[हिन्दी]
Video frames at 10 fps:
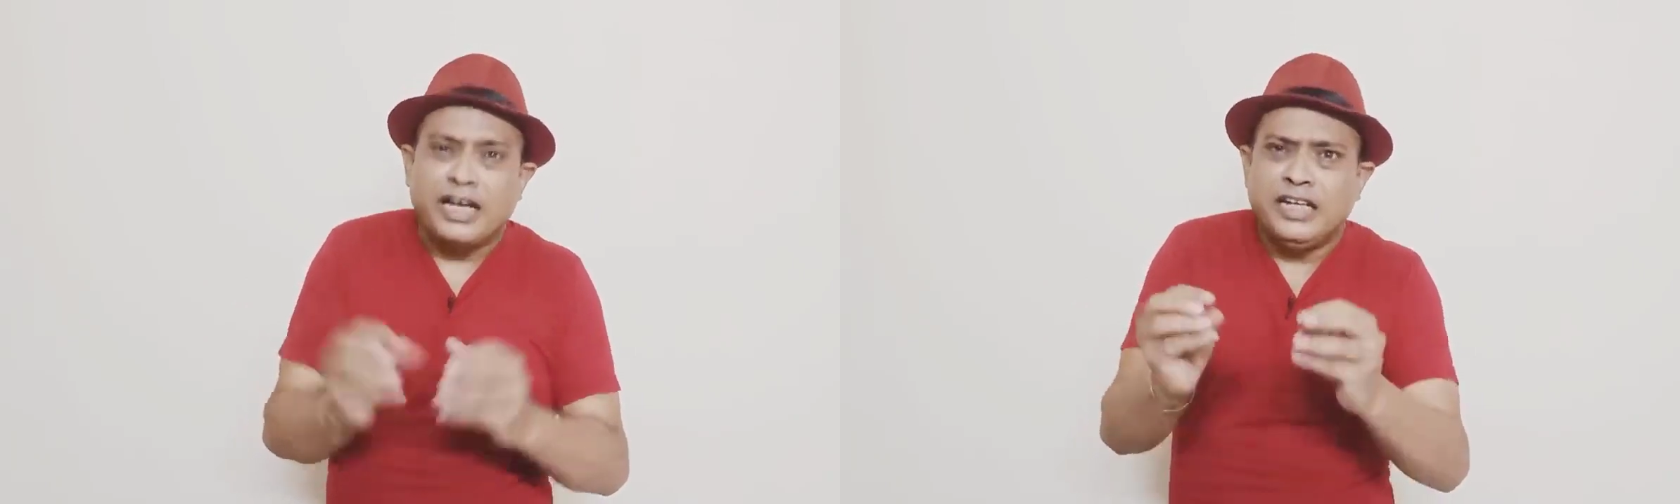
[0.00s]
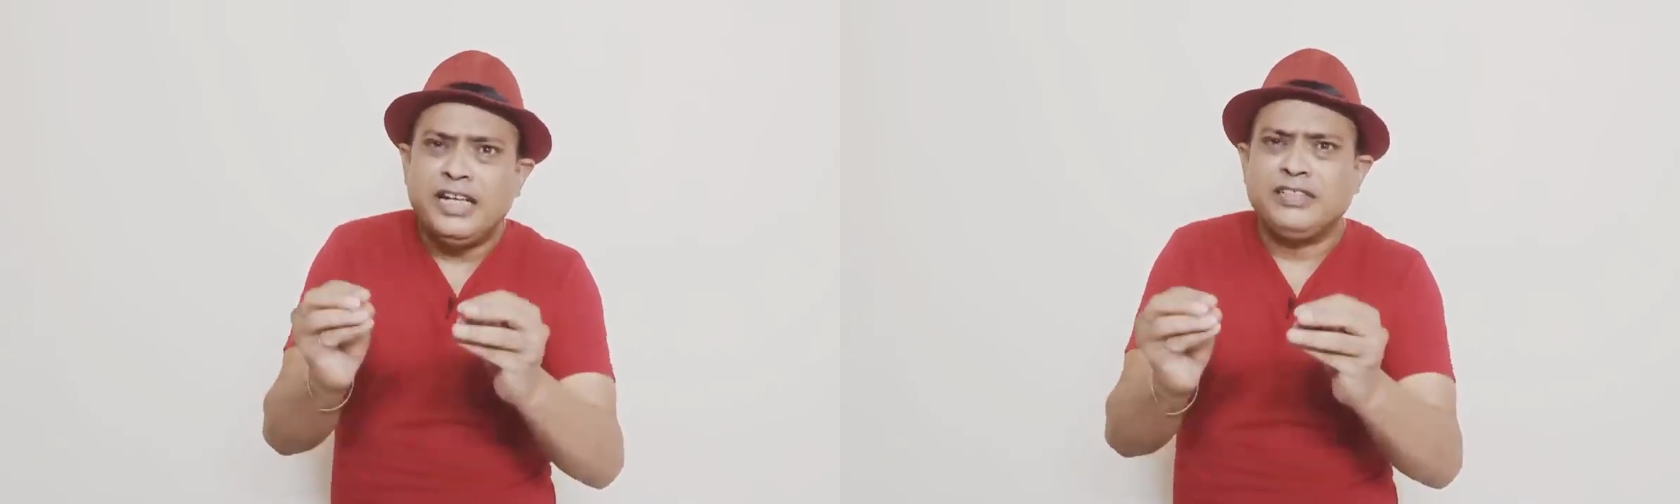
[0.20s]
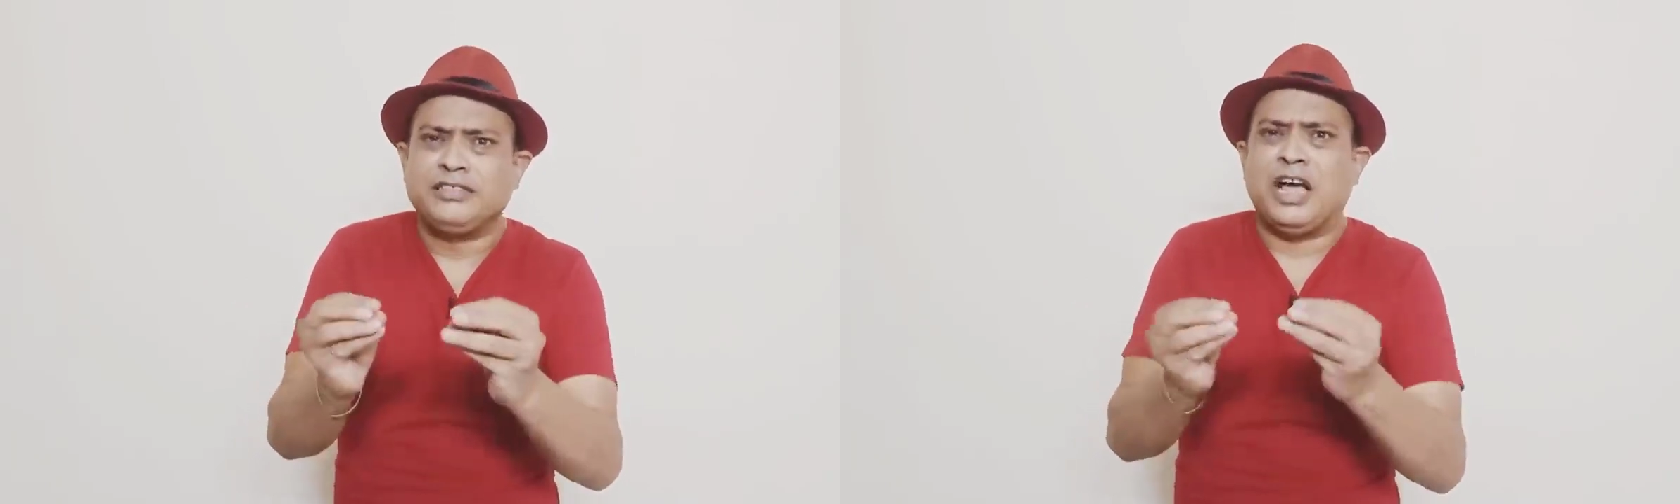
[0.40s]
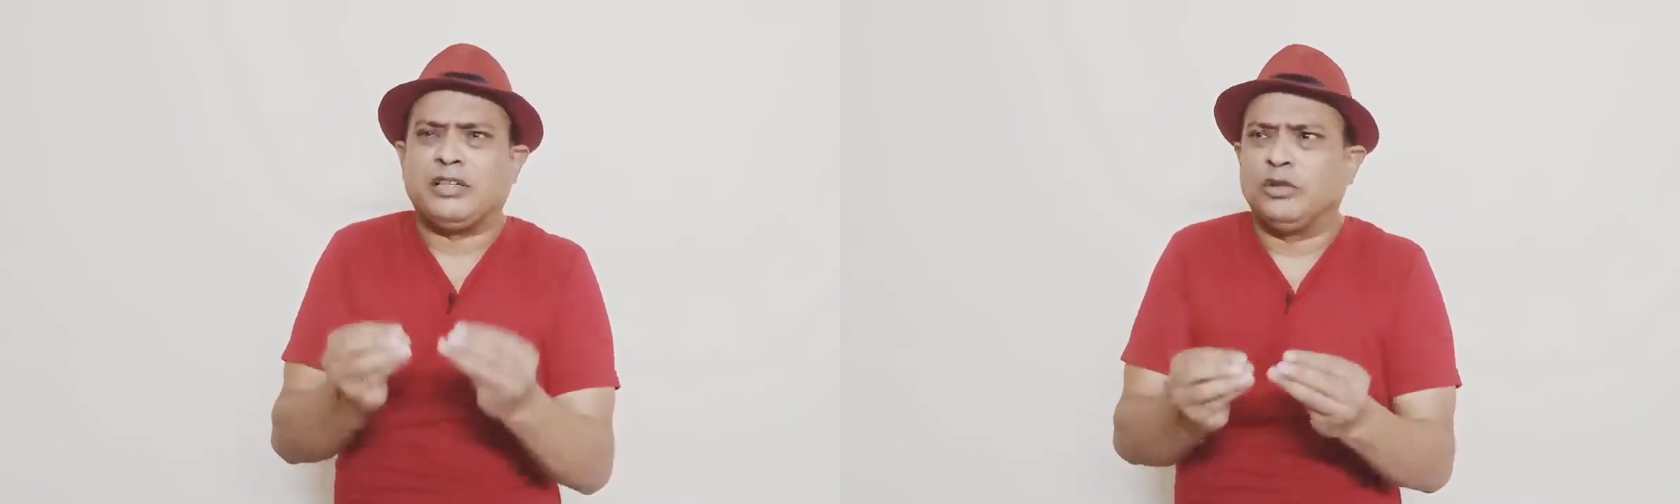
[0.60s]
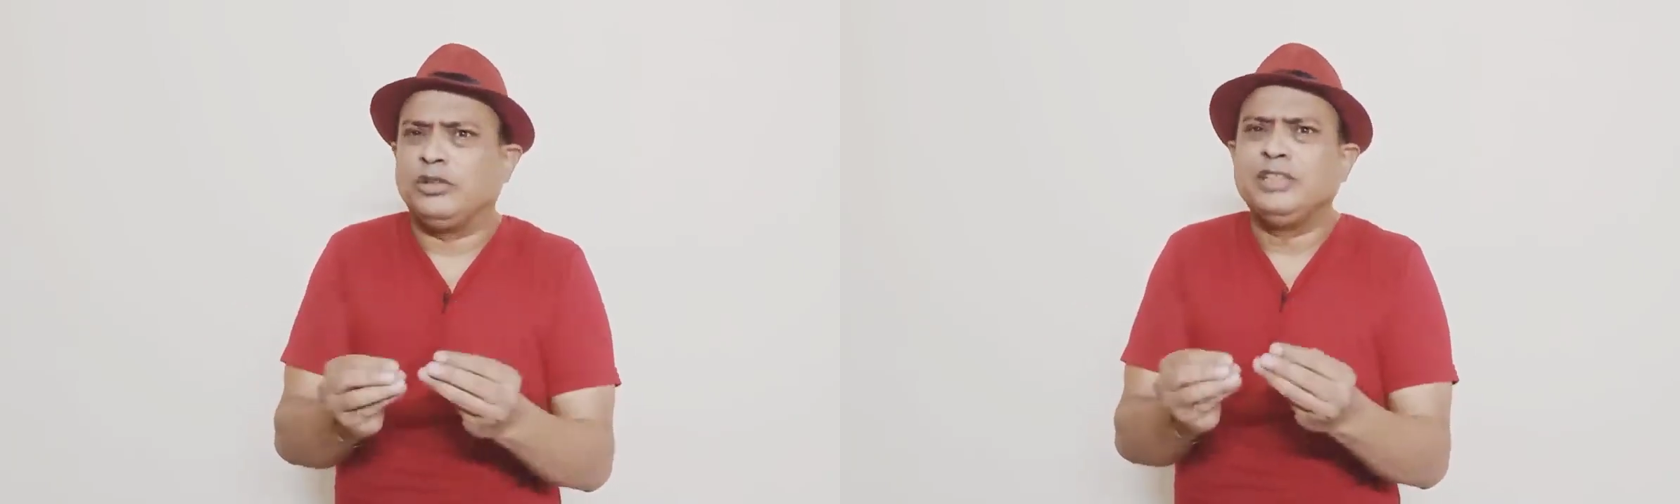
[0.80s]
अखिलेश
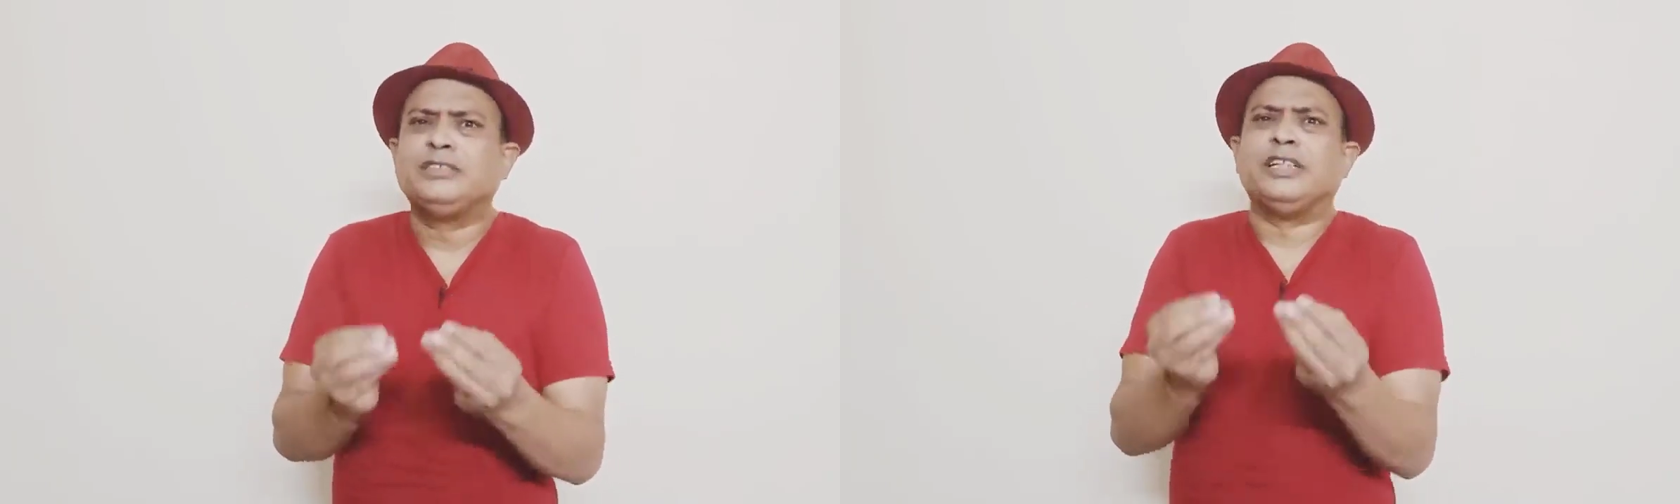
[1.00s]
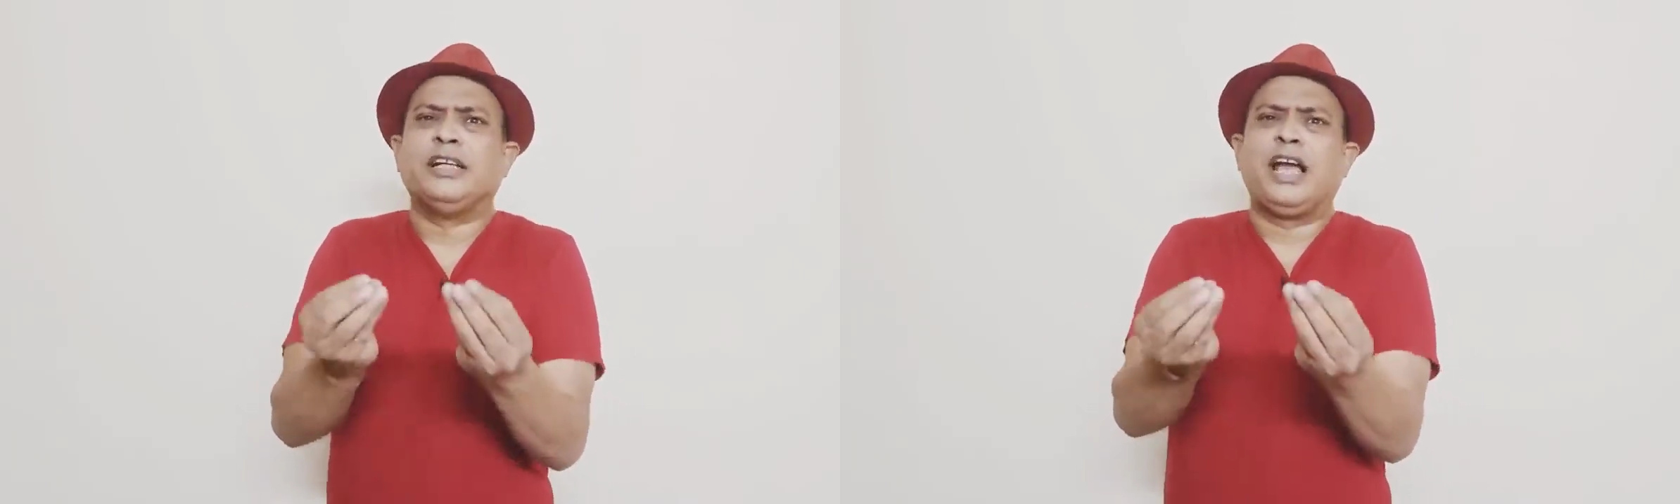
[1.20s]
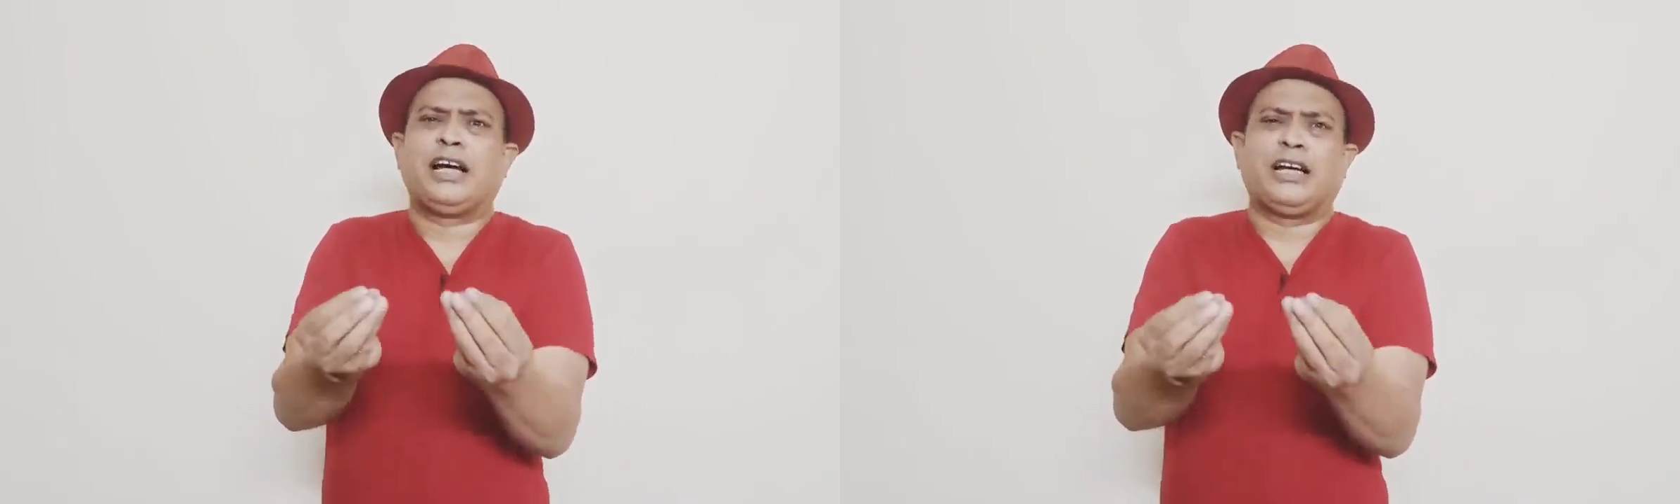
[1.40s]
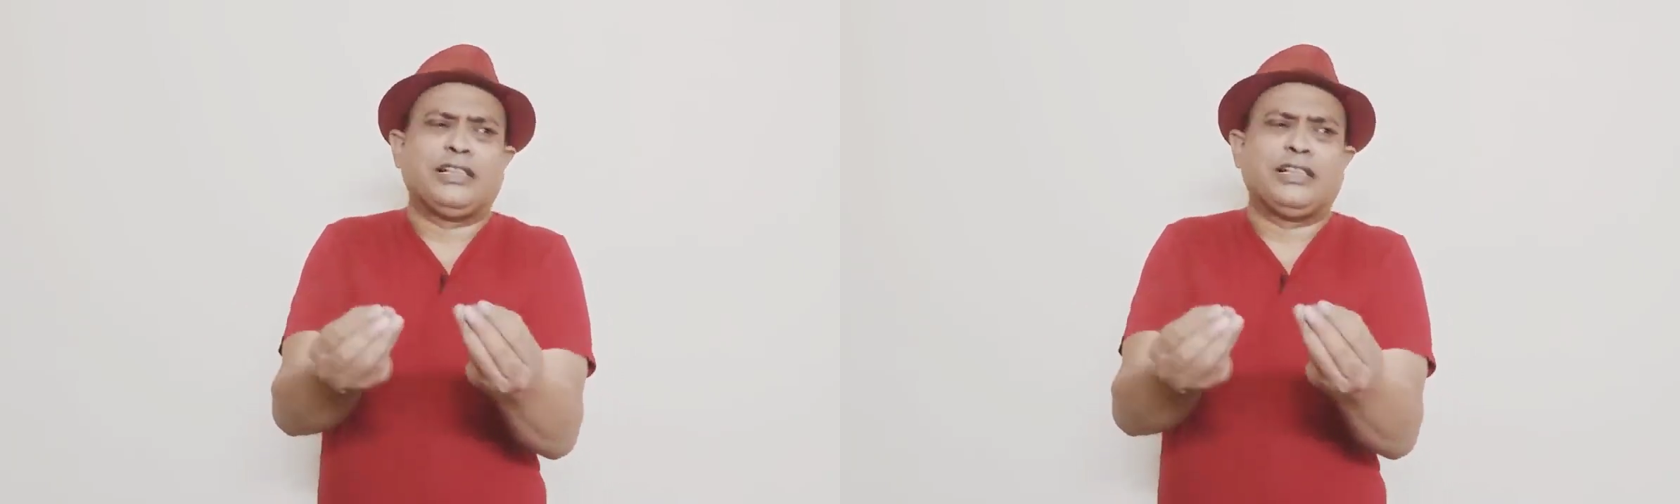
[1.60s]
यादव ने जिन्ना